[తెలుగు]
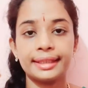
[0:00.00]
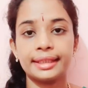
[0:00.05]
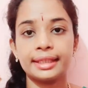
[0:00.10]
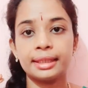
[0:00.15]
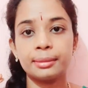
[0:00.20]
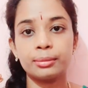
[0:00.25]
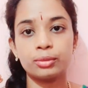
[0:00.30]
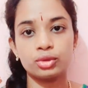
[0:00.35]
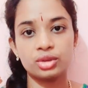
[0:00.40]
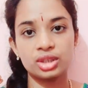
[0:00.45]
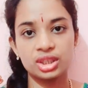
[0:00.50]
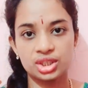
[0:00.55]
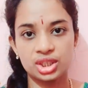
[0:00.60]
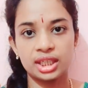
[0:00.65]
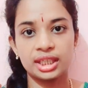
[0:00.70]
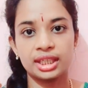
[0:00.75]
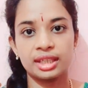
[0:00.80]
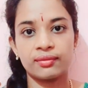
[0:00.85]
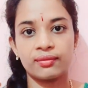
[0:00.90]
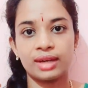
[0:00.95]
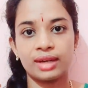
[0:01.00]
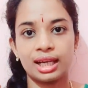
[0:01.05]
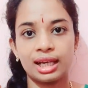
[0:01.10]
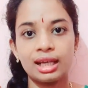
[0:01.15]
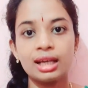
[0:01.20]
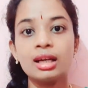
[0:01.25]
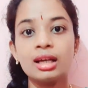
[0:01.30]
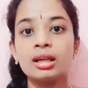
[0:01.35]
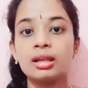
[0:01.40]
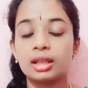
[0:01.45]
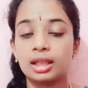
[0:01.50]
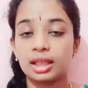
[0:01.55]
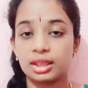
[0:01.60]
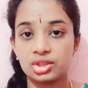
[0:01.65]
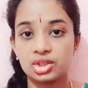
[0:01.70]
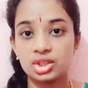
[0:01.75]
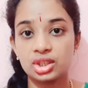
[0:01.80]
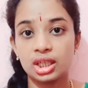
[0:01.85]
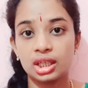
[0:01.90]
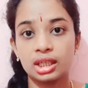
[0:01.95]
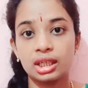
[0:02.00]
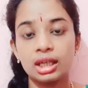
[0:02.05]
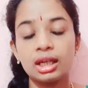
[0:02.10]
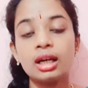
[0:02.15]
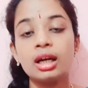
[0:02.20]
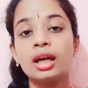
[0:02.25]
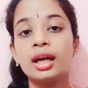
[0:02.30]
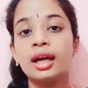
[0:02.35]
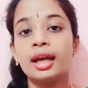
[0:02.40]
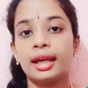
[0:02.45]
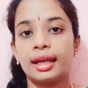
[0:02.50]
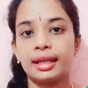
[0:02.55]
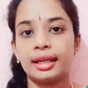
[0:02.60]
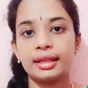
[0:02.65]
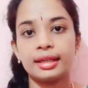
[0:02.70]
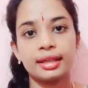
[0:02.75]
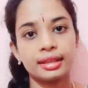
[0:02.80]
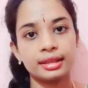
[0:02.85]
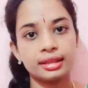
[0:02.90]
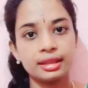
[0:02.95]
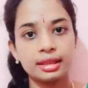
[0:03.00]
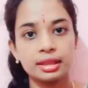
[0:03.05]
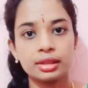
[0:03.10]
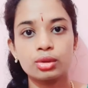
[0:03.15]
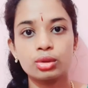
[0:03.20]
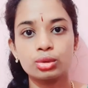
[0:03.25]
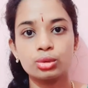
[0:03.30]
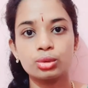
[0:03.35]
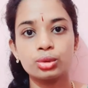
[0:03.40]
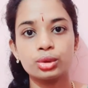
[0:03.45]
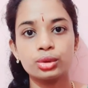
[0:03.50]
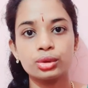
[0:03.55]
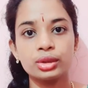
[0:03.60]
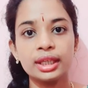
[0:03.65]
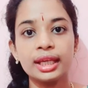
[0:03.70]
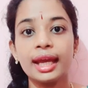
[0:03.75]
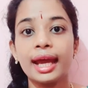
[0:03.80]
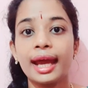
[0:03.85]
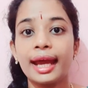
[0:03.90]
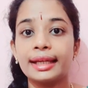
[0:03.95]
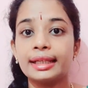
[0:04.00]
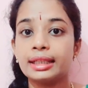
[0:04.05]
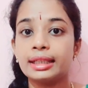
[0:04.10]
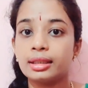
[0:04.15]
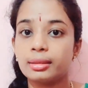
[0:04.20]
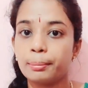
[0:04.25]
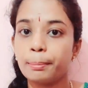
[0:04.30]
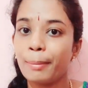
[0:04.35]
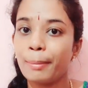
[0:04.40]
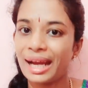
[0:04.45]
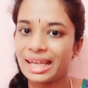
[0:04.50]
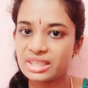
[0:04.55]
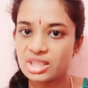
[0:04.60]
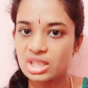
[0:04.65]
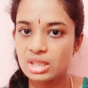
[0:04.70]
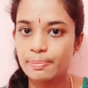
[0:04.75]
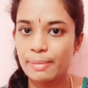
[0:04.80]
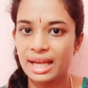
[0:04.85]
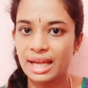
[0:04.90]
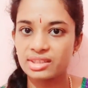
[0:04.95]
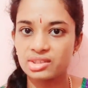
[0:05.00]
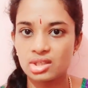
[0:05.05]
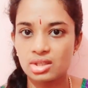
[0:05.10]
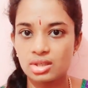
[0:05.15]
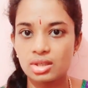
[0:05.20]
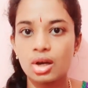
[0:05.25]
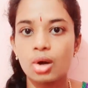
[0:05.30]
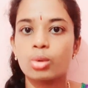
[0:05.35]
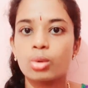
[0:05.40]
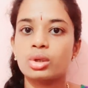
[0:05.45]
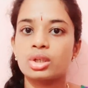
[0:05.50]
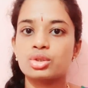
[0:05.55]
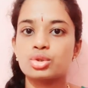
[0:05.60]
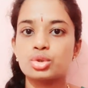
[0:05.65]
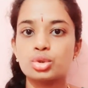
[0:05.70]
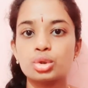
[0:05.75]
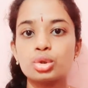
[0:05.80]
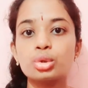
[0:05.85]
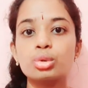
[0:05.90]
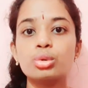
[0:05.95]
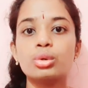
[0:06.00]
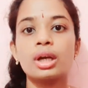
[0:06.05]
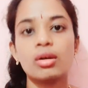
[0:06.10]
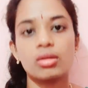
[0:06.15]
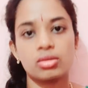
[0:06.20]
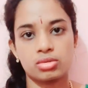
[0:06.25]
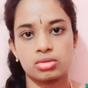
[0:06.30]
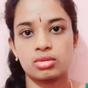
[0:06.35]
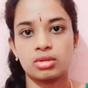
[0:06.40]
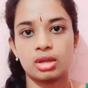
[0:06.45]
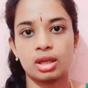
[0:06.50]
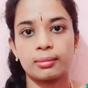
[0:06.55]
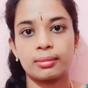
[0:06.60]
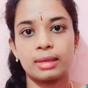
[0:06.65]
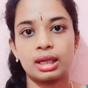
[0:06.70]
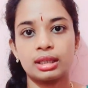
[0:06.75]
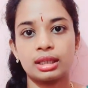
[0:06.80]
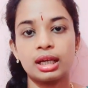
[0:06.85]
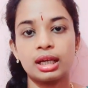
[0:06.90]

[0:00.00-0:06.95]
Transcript: ఈ ముద్ర చేయడం వల్ల ఖచ్చితంగా హెయిర్ అనేది రీగ్రోత్ ఉంటుంది అండ్ ప్యాచెస్ ప్యాచెస్ గా ఉన్న జుట్టు కూడా వస్తుంది అనమాట